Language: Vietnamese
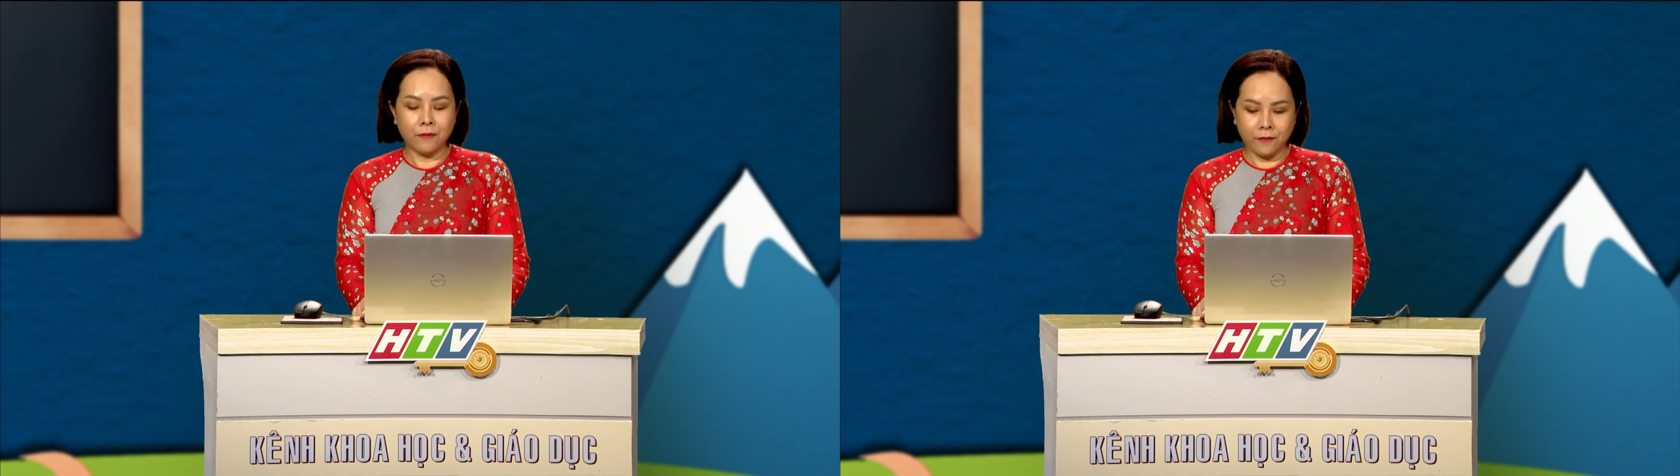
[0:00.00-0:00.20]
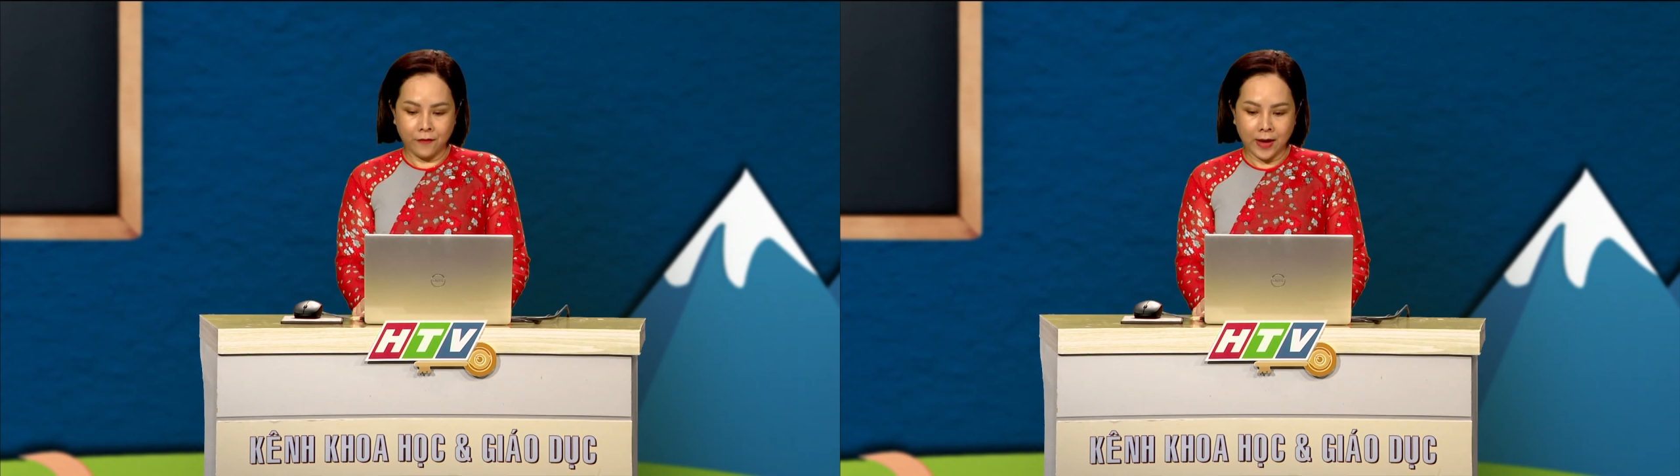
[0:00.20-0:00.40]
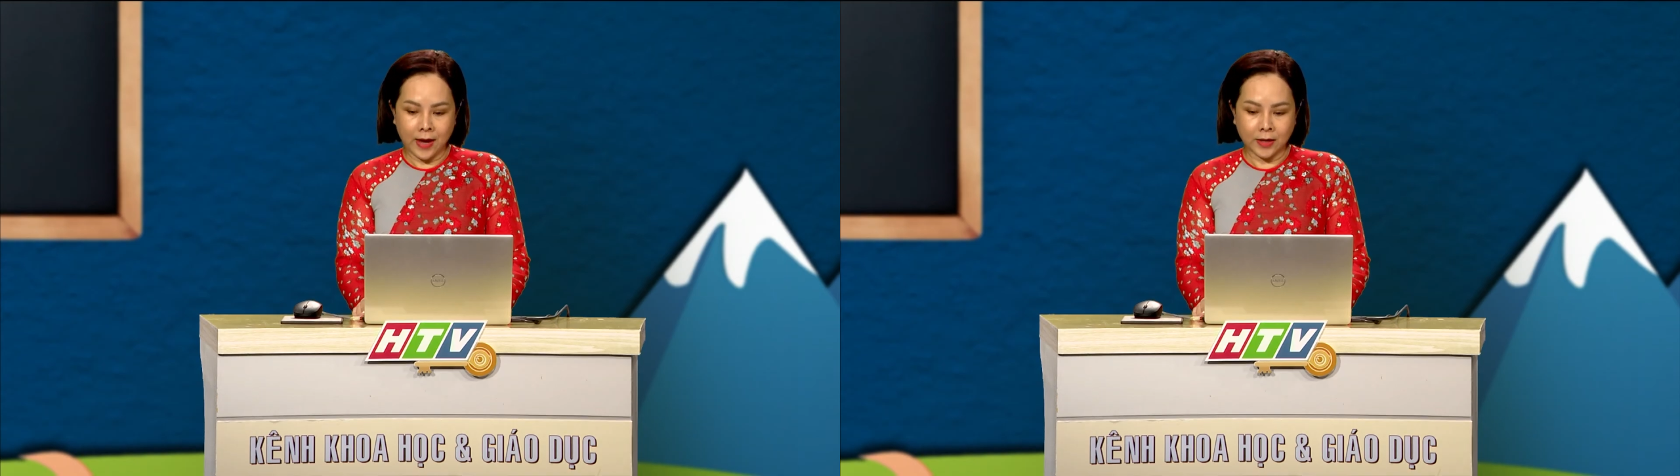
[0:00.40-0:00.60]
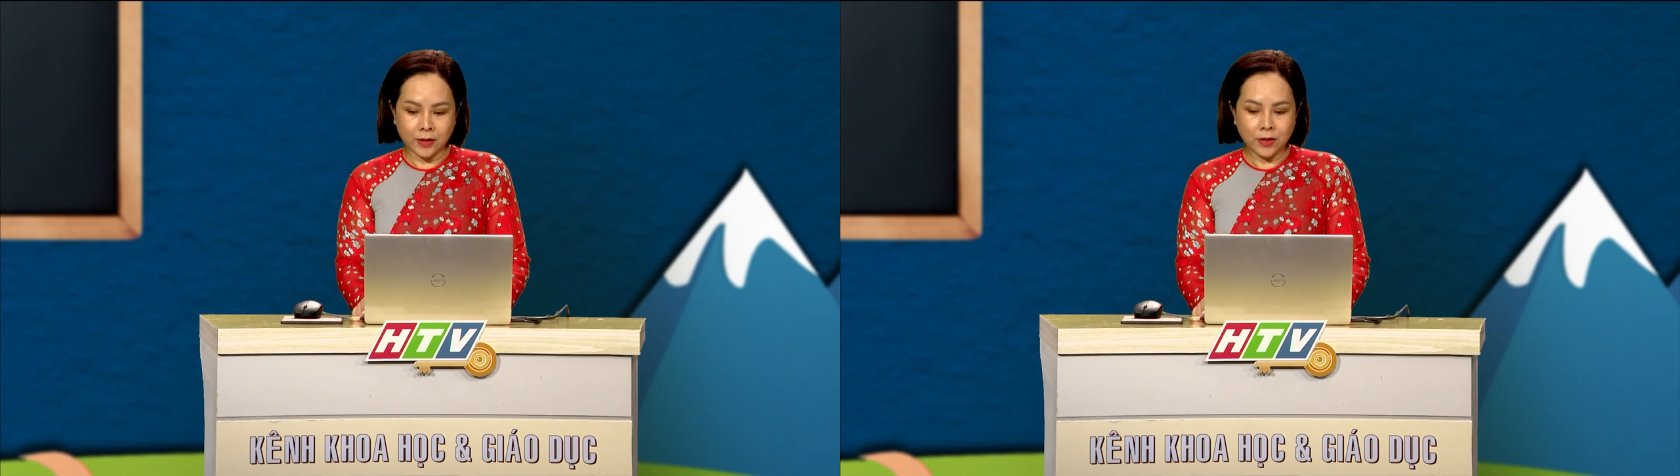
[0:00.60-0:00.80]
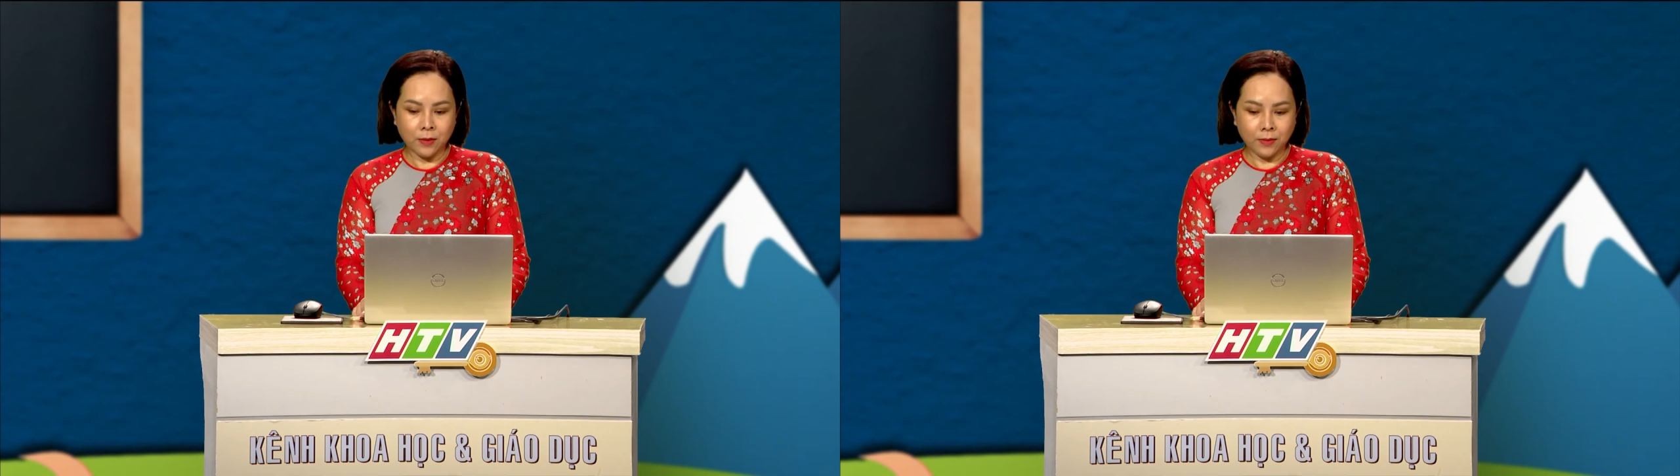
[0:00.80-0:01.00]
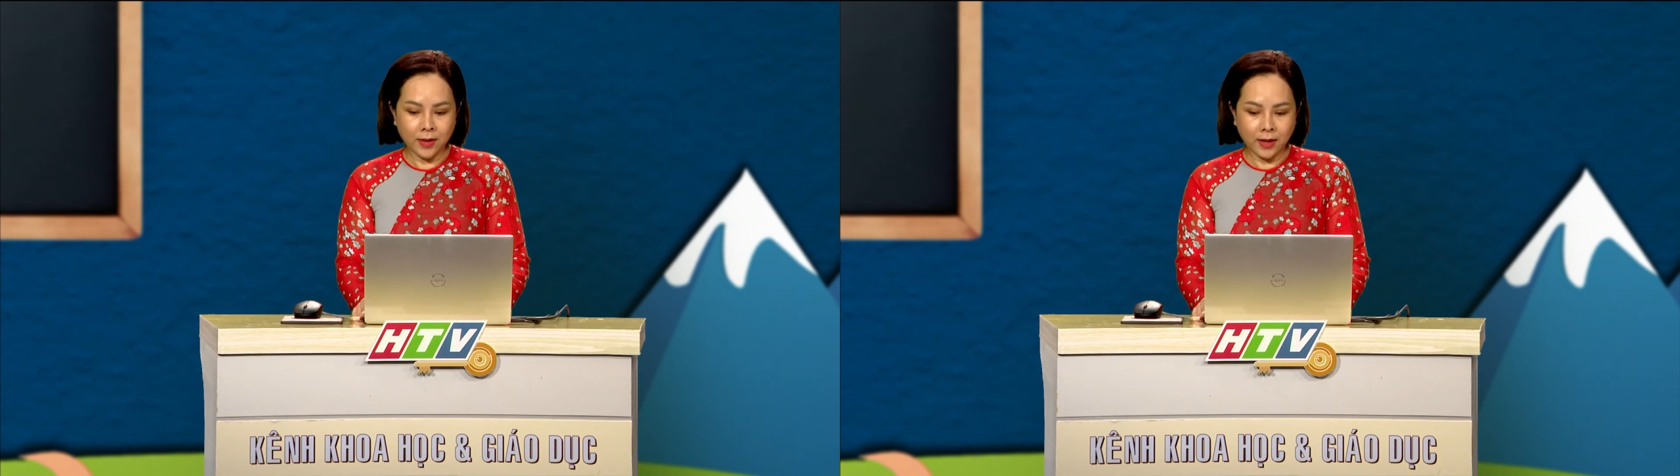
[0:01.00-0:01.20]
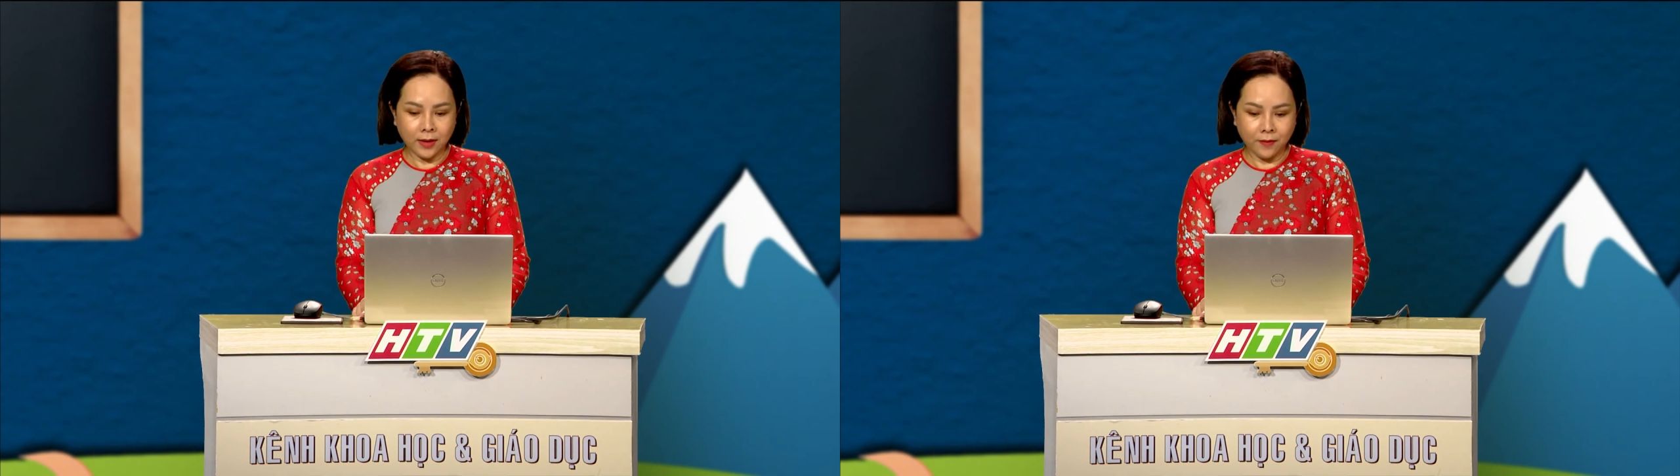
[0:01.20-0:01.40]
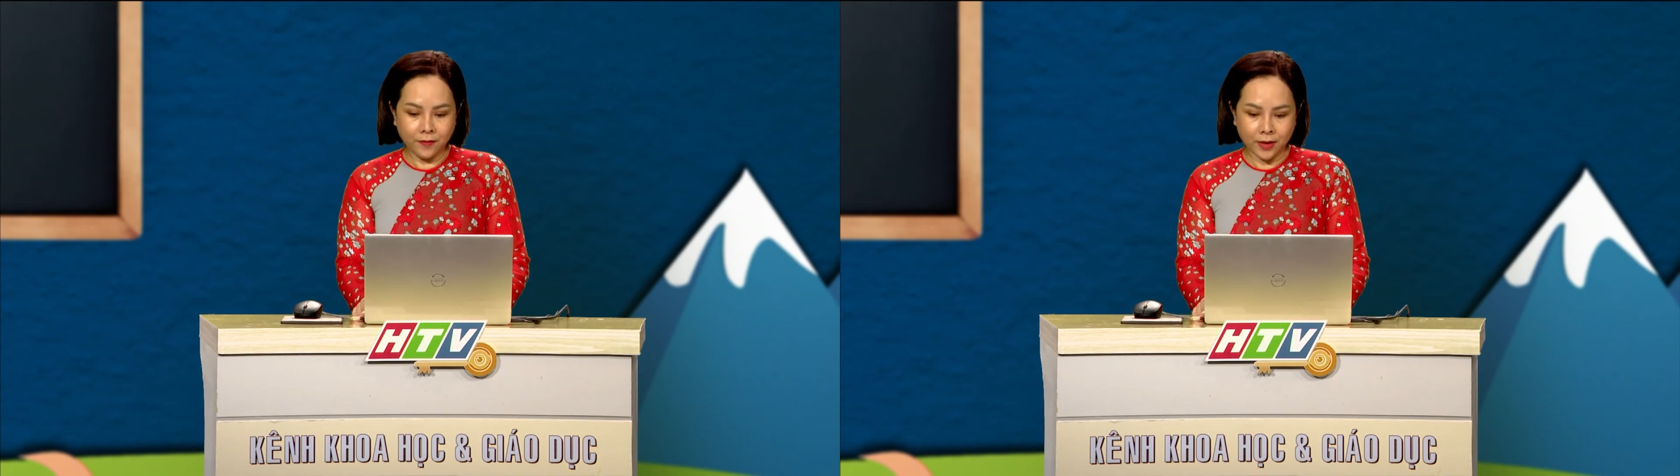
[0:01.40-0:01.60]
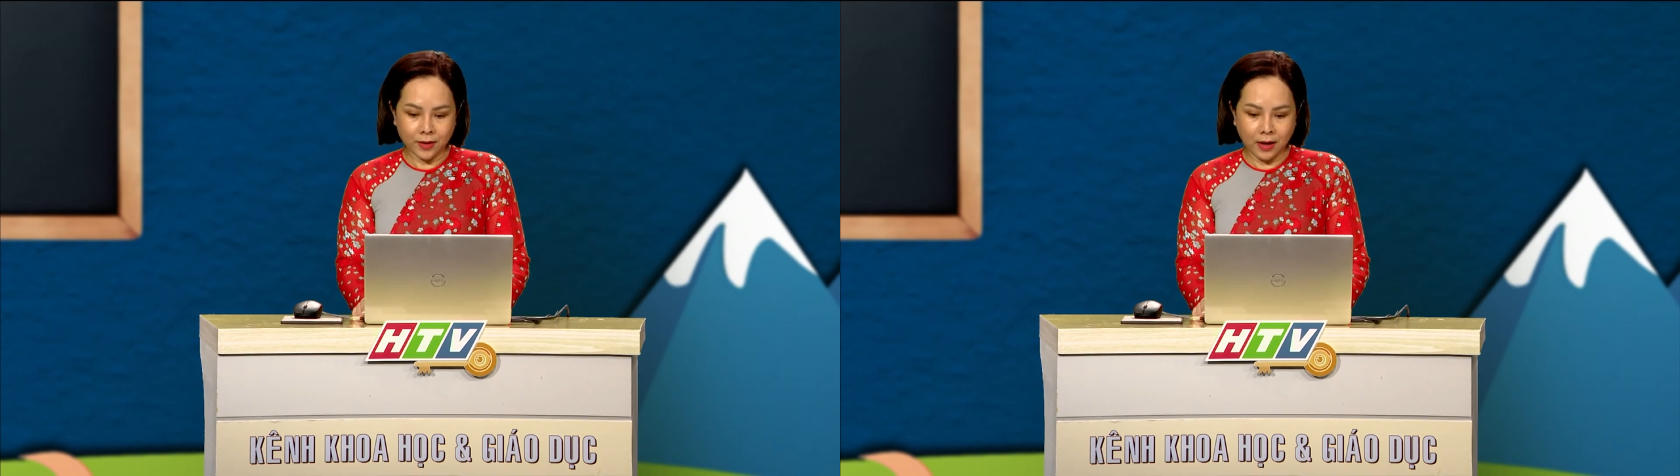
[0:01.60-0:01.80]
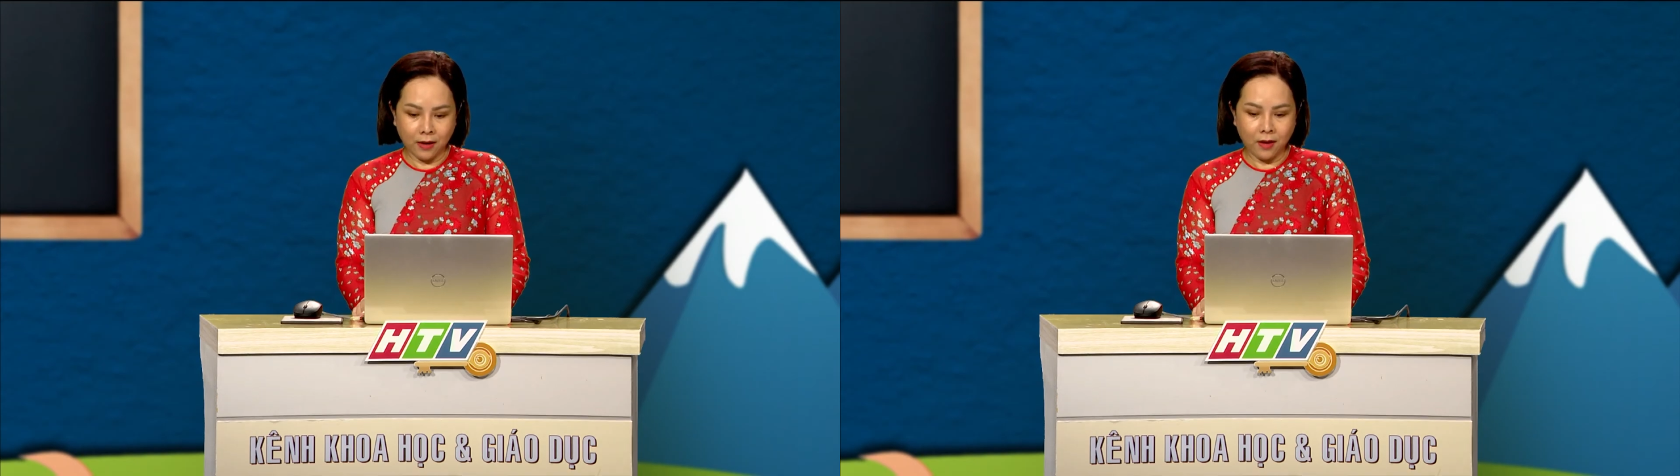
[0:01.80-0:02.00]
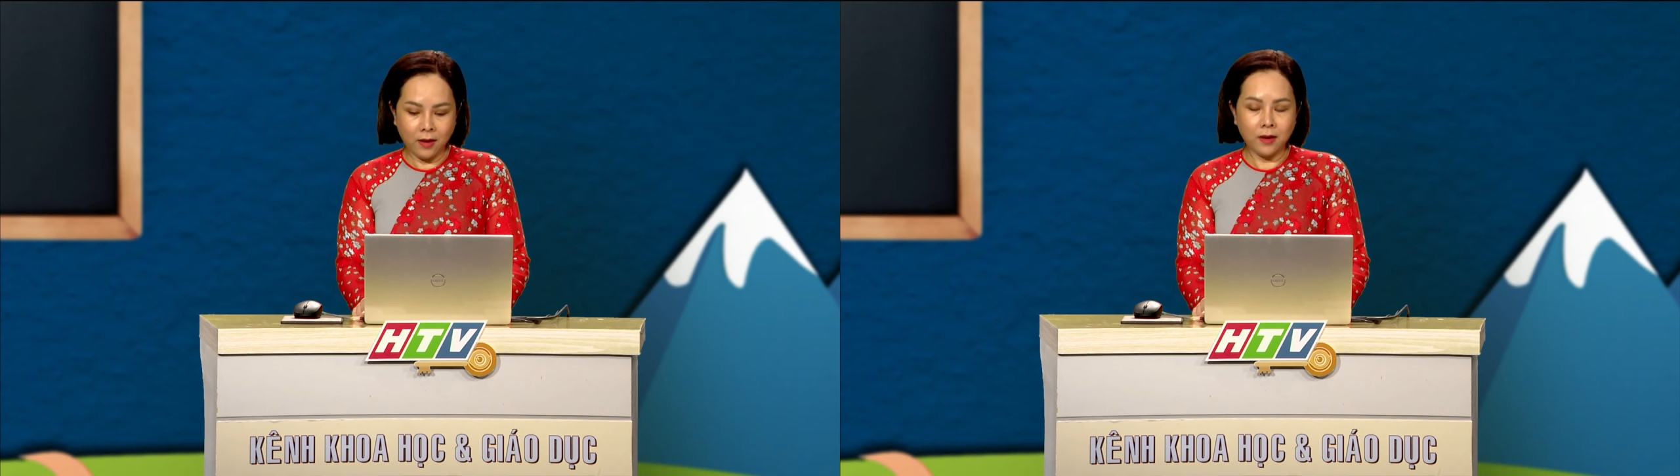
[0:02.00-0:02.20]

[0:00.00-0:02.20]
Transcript: và trong các nhân vật đó